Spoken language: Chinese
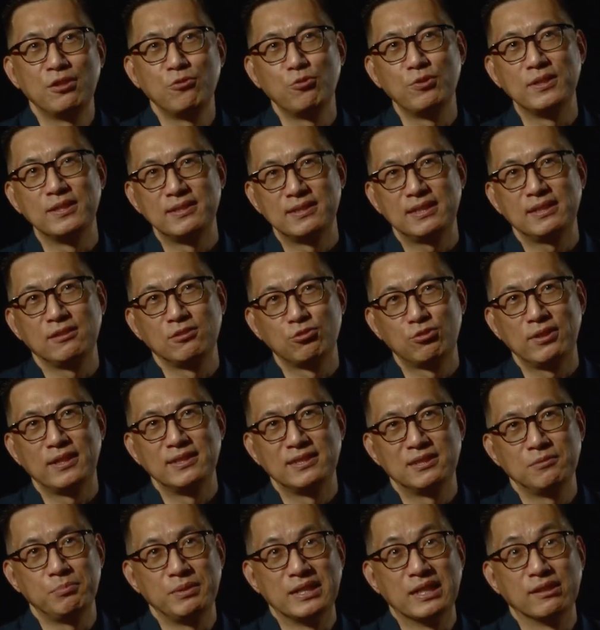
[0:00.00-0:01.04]
乐性算
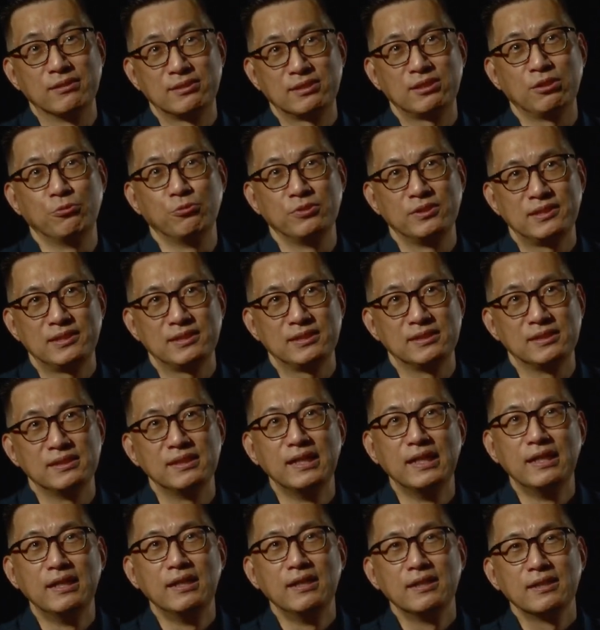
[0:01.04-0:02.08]
是比较熟悉，
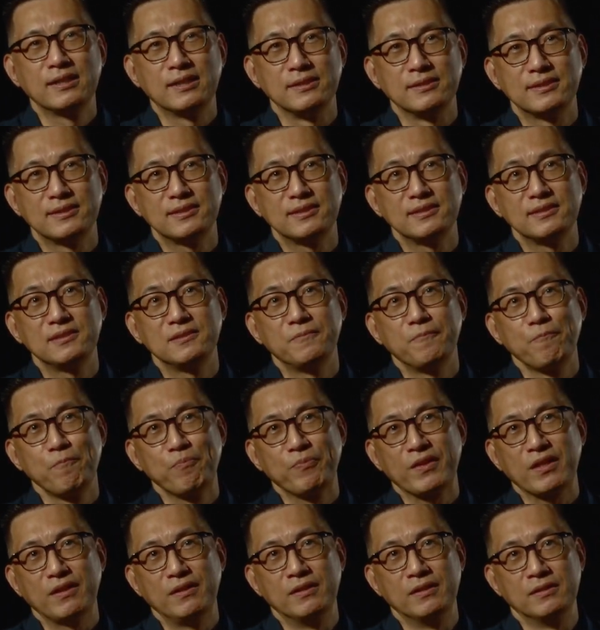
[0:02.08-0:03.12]
可是
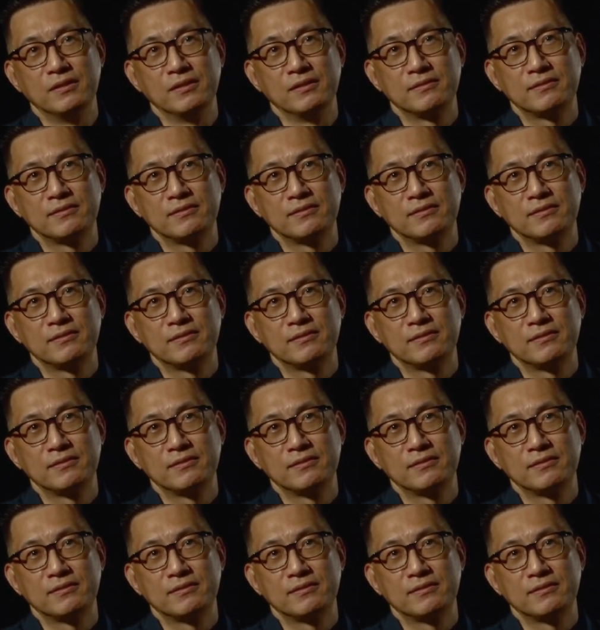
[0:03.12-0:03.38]
呃，